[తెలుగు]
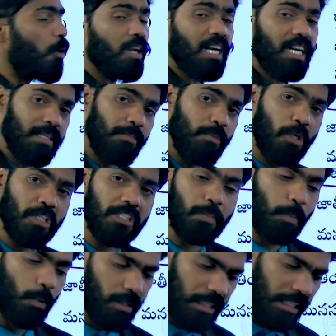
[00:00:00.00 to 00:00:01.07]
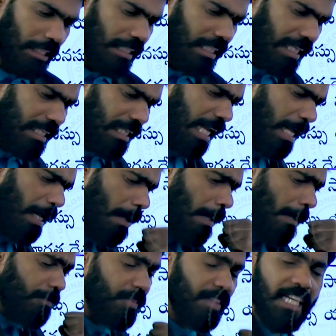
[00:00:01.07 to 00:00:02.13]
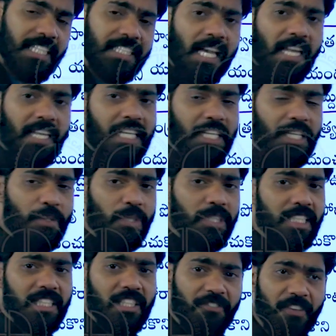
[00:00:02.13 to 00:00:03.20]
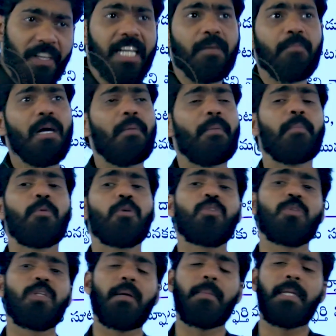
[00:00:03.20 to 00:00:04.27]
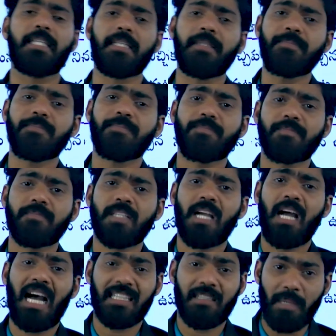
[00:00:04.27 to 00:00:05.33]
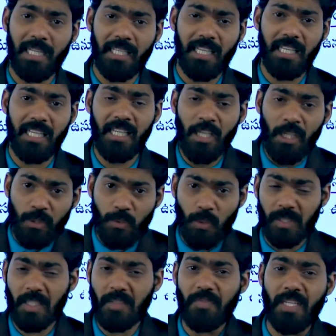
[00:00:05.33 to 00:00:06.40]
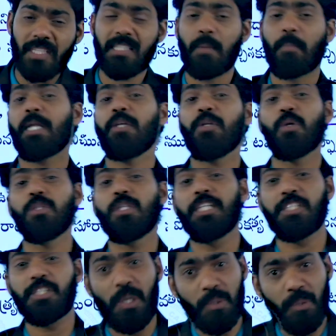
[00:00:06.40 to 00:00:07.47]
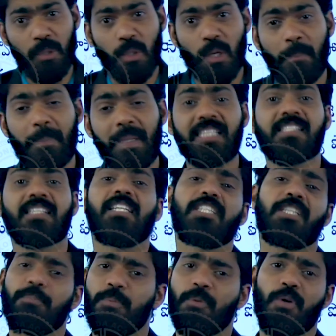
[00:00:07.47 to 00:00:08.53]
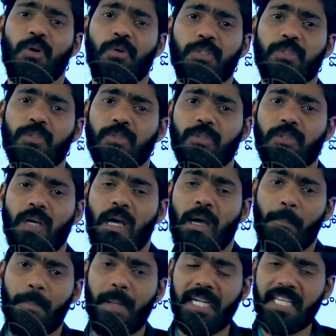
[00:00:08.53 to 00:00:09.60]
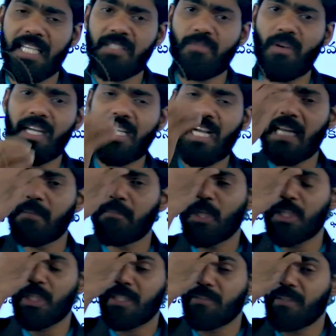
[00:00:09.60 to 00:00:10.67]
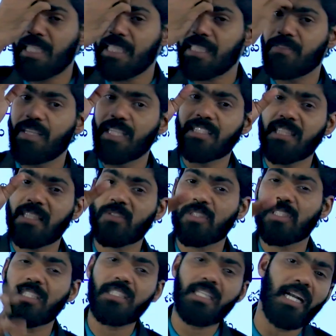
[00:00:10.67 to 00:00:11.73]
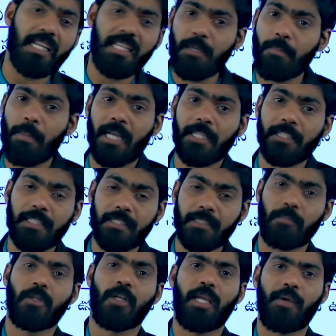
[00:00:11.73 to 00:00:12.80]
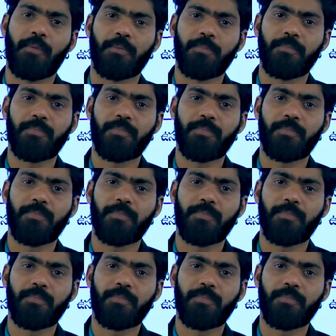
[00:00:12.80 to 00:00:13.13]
పోరాటం యొక్క స్ఫూర్తి ఎందుకంటే దేశానికి ఈరోజు ఇంత ఫ్రీడమ్గా మనం ఉంటున్నామంటే అది మనకి స్వతంత్ర సమర యోధులు ఇచ్చినటువంటి ఒక బిక్స్గా చెప్పుకోవచ్చు బ్రిటిష్ వారి కాలంలో ఎటువంటి స్వేచ్ఛా స్వతంత్రాలు అనేవి భారతదేశంలో లేవు